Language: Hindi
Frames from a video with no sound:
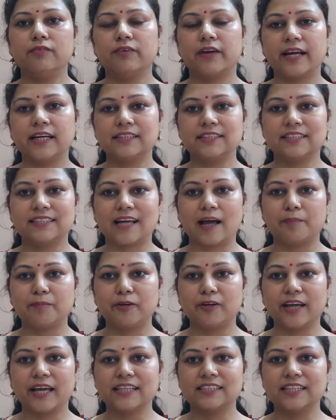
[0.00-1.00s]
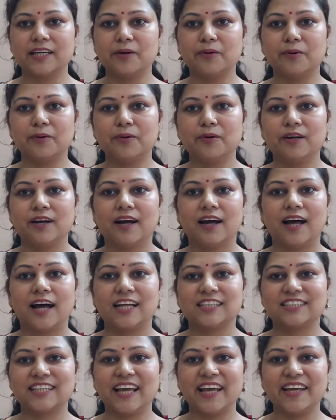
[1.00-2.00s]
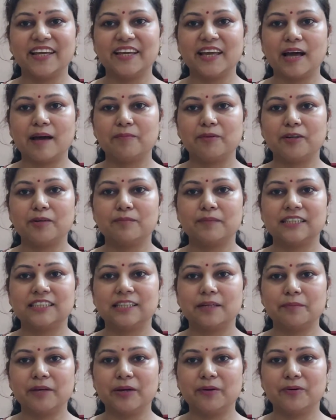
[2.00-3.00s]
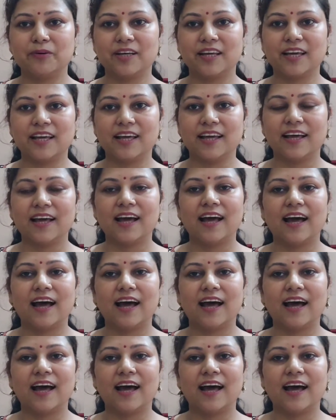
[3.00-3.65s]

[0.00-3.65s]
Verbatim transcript: हेलो फ्रेंड्स आप लोग कैसे हो आशा है कि आप लोग मज़े में होंगे